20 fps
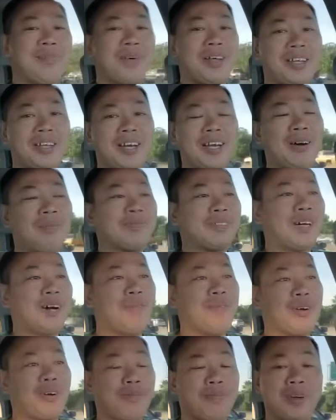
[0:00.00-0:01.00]
mình có lòng
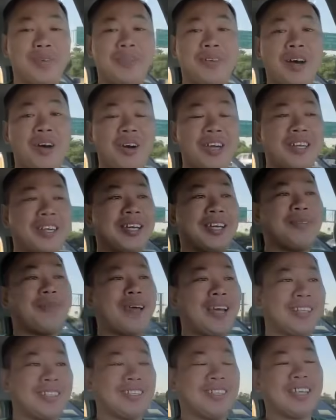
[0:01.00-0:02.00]
tốt mà còn bị nói nữa các
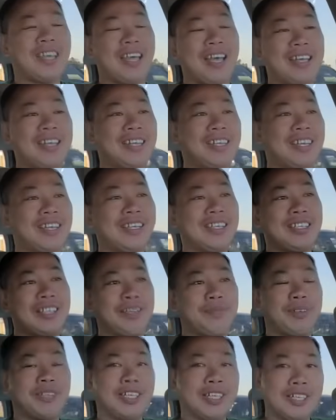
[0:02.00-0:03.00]
bạn thôi kệ đi cái đó
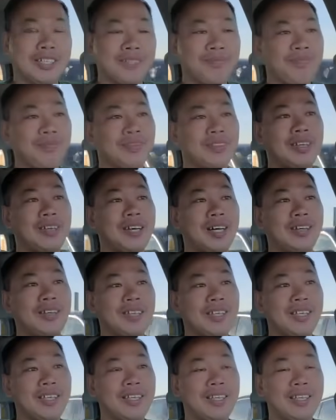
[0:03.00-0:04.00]
chuyện bình thường đúng không
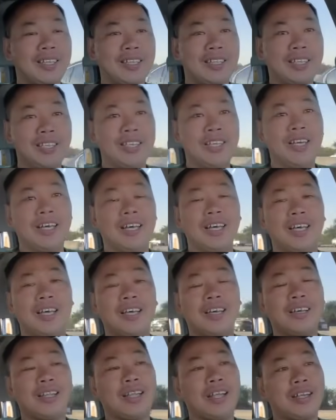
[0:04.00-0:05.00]
chứ
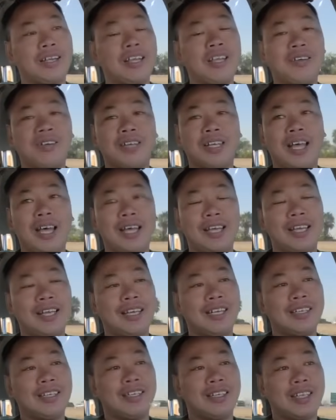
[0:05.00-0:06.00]
à, thằng Nikolai
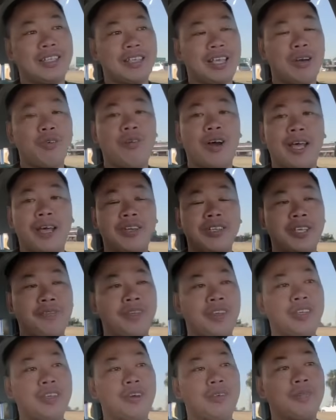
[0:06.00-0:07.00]
đó là cháu ngoại của chị
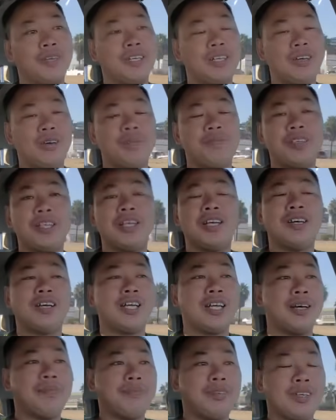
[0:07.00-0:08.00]
Phi Nhung ấy nó cũng dễ
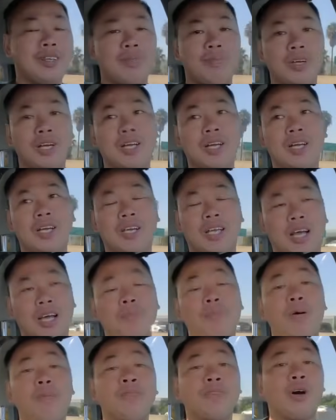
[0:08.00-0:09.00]
thương lắm nó cũng có cỡ
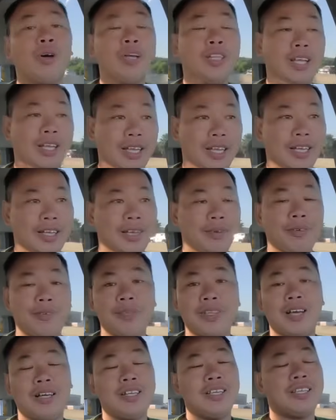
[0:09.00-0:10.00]
4 tuổi thôi à em
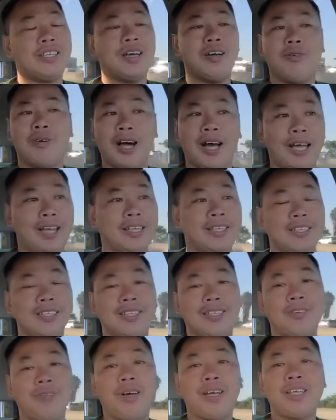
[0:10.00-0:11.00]
cũng dẫn đi chơi hoài
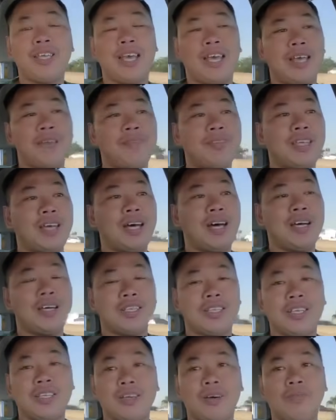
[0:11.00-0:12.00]
qua nhà em chơi rồi
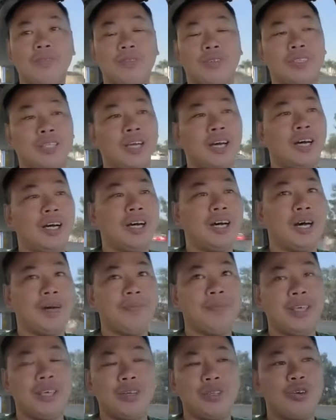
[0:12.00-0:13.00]
chơi chúng tụi nhỏ
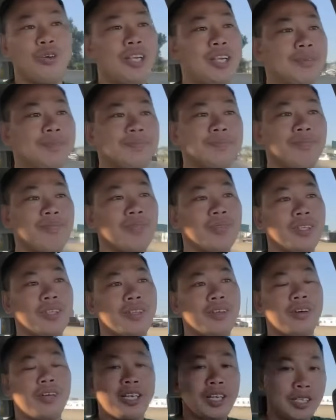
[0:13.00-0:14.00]
hợp nhau vui lắm
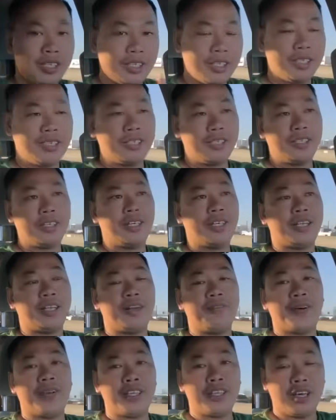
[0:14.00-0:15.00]
con nít á là
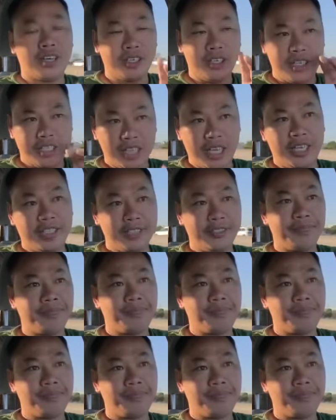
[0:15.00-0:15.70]
nó phải cho nó đi chơi